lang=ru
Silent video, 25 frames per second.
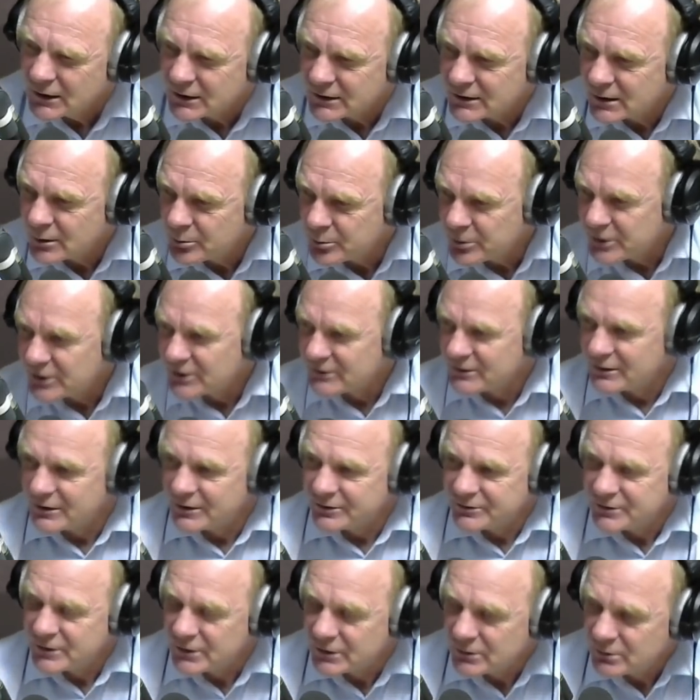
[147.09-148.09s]
Это
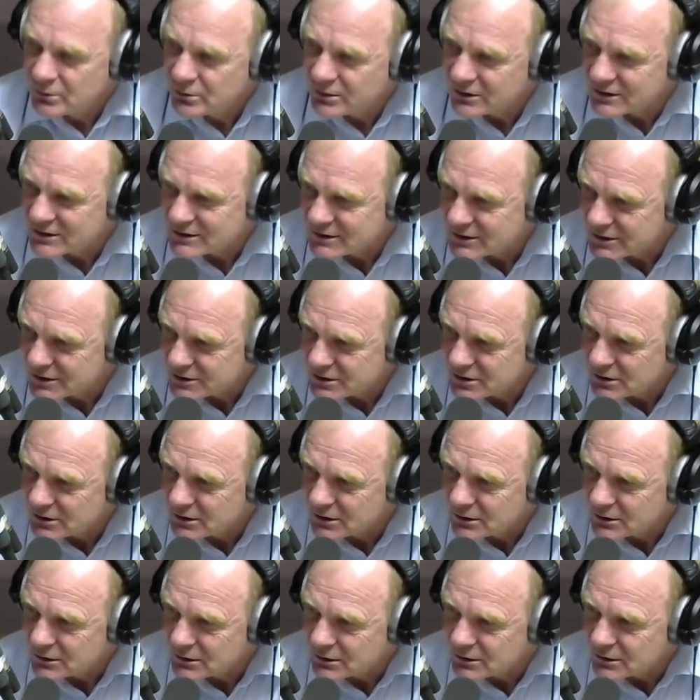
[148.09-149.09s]
первое. Второе,
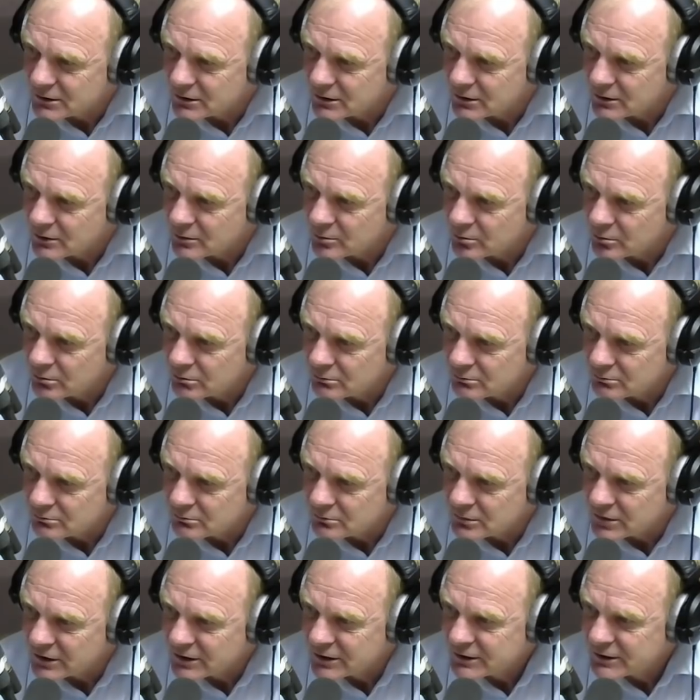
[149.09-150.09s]
значит, э,
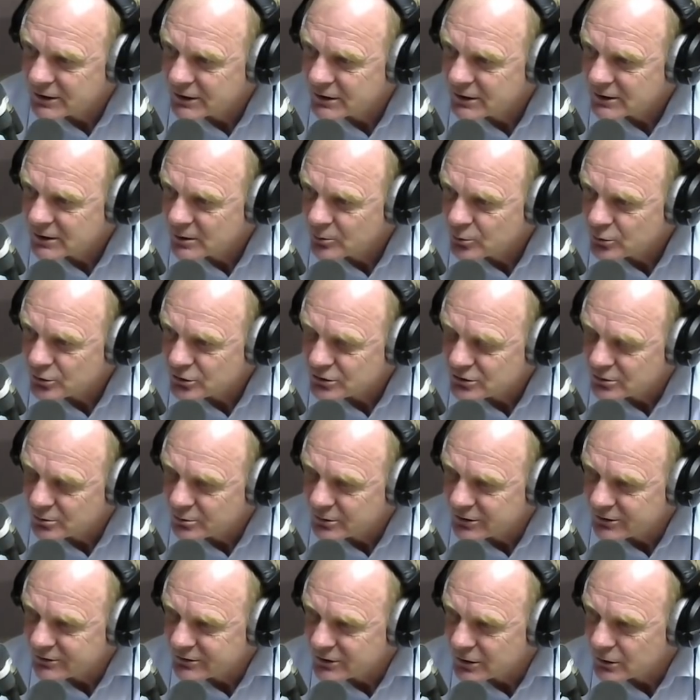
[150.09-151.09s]
благодаря тому, что
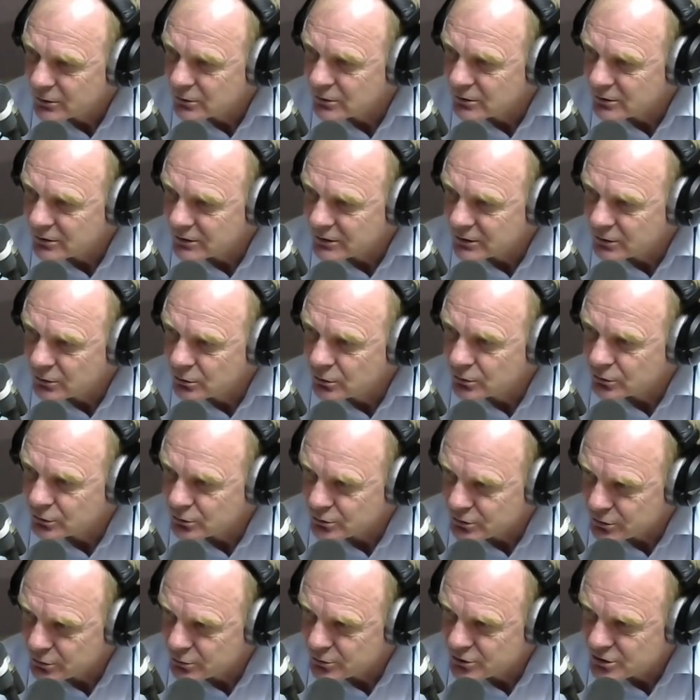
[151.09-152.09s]
мы второй
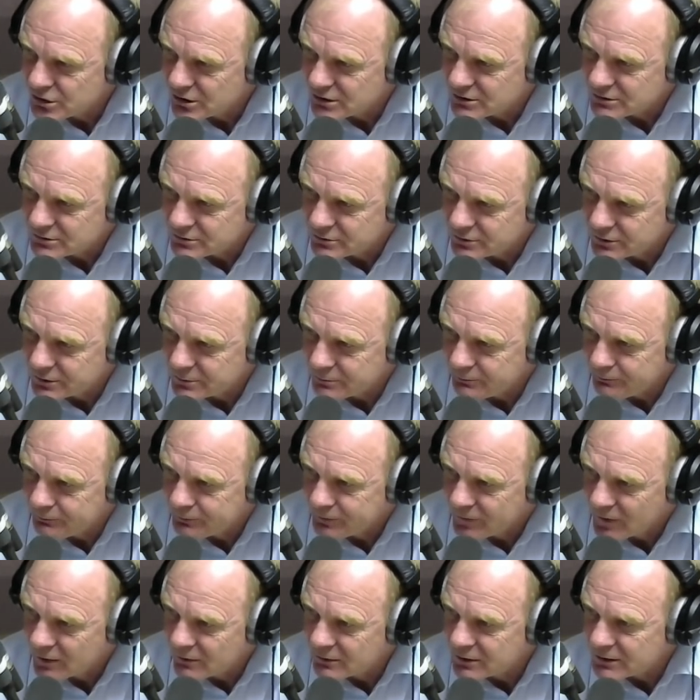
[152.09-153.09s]
год уже участвуем
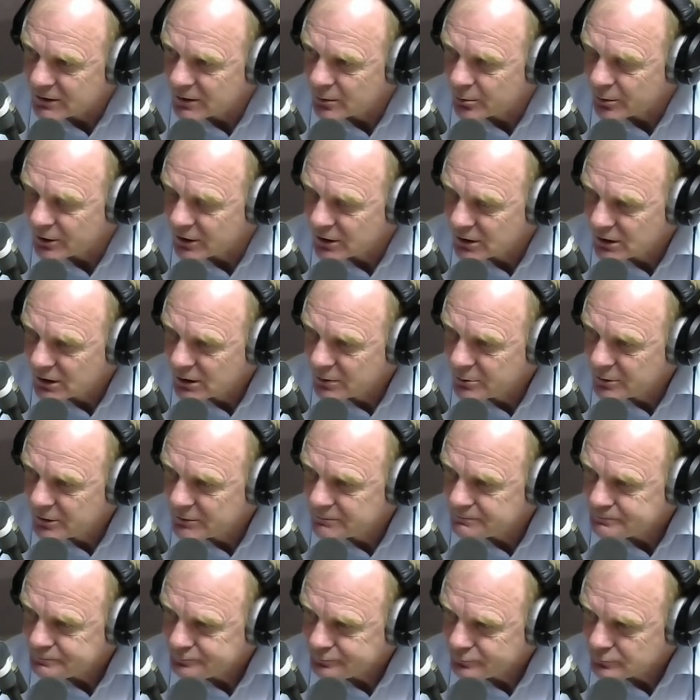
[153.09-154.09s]
в этой
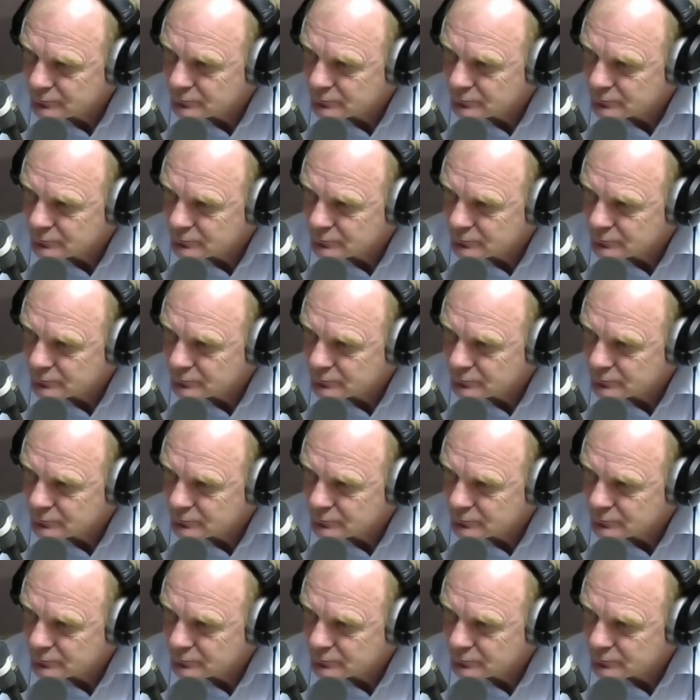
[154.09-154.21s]
программе,